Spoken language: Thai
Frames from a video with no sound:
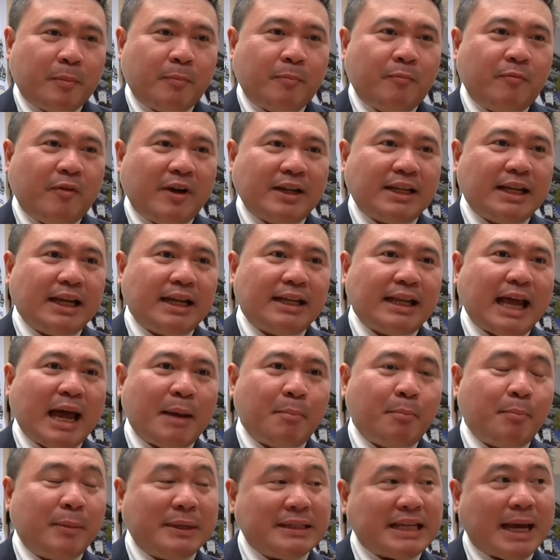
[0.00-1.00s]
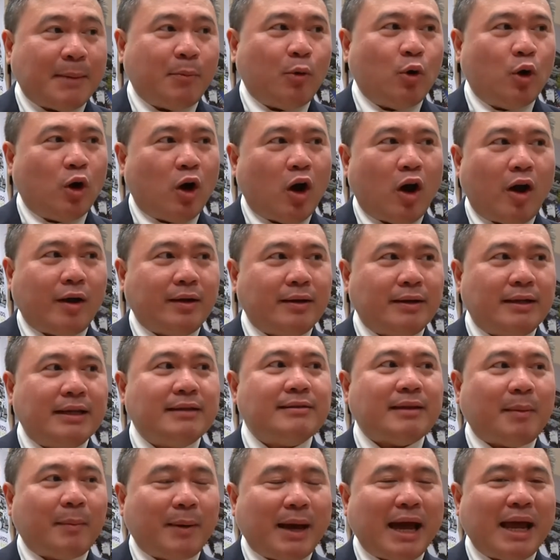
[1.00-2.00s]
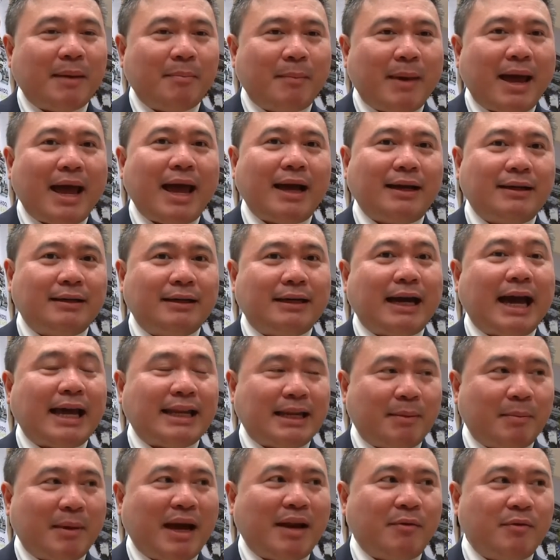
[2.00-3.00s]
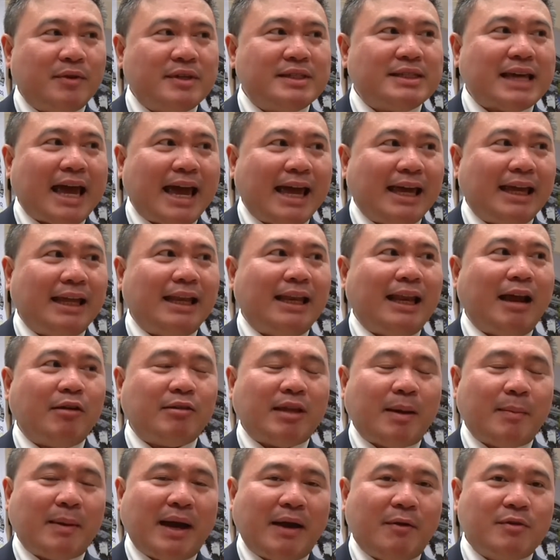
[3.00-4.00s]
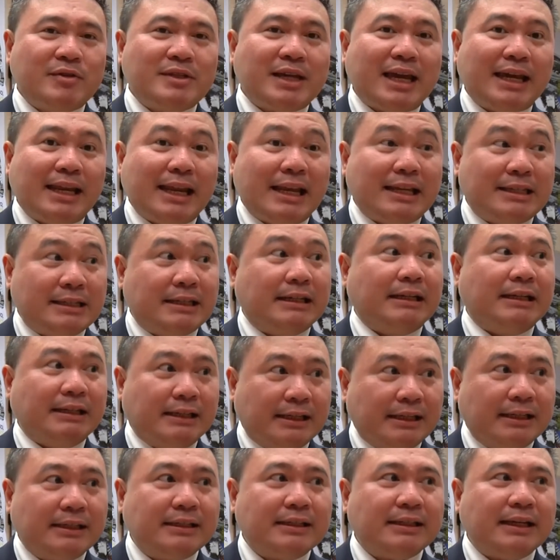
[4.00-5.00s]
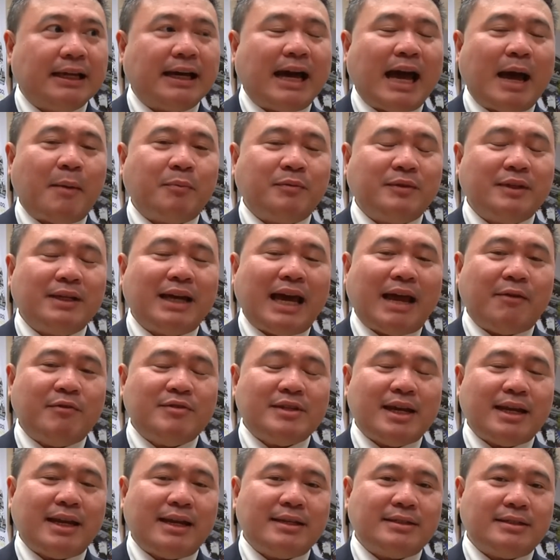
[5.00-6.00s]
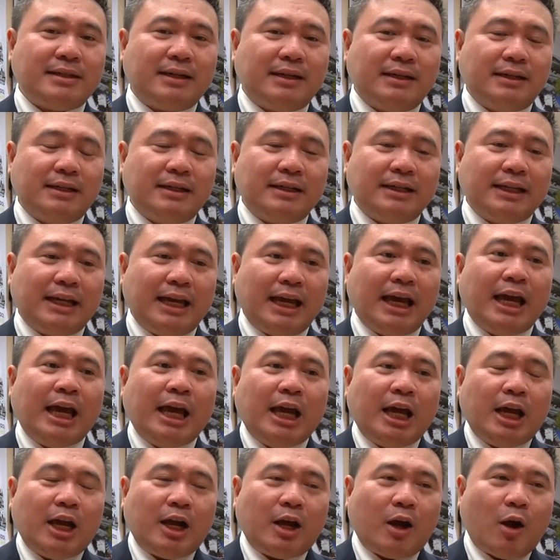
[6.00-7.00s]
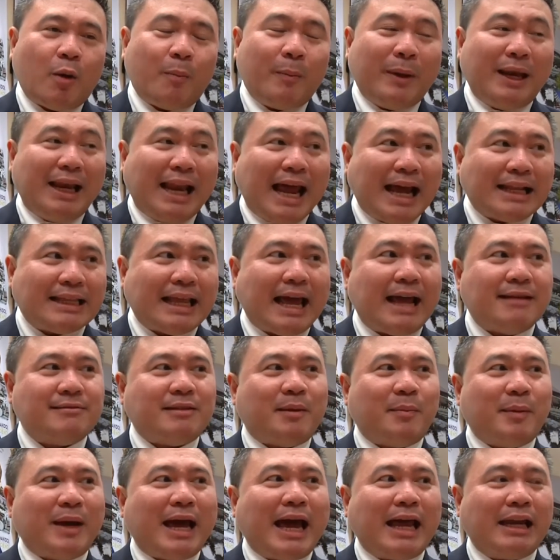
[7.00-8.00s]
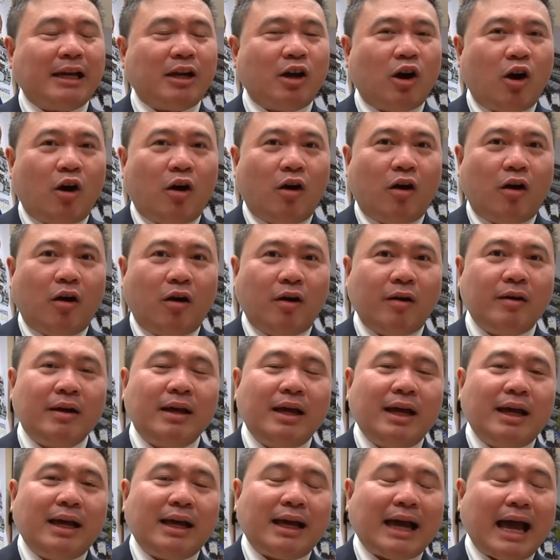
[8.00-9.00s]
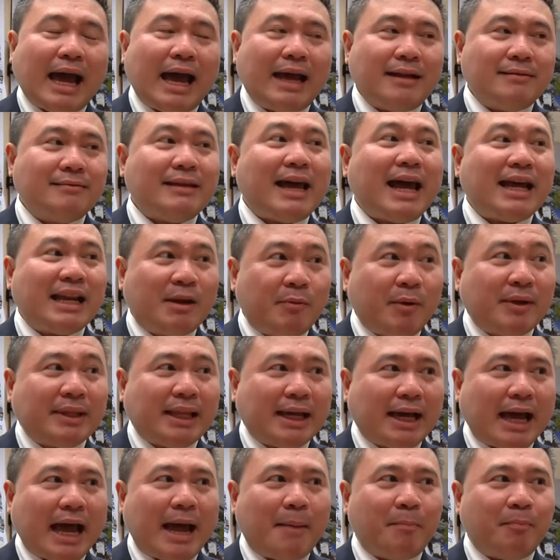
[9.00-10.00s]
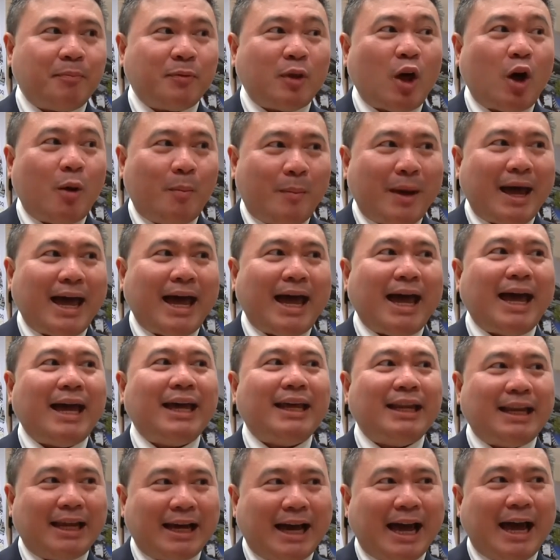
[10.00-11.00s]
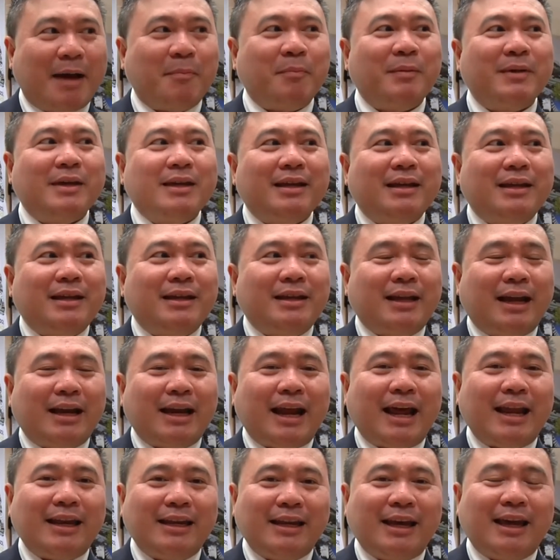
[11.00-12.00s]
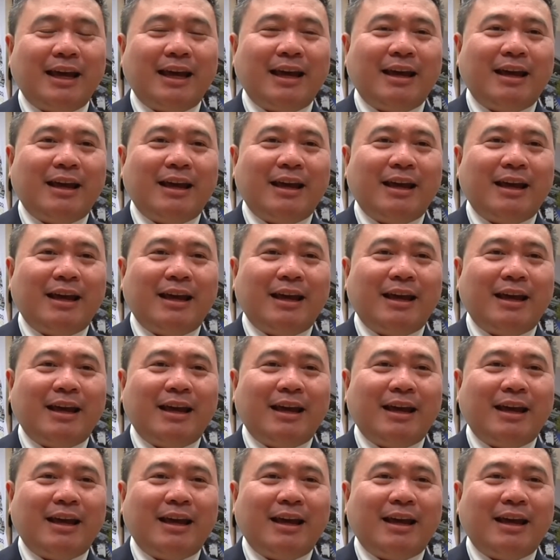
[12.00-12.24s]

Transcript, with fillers: วัฒนธรรมประจำองค์กรที่สำคัญมากคือการทำงานวิจัย เราทำงานวิจัยในเชิงลึกนะครับ ซึ่งงานวิจัยในเชิงลึกเนี่ยก็เป็นรากฐานสำคัญของการสร้างนวัตกรรมต่อมานะครับ ดังนั้นเนี่ย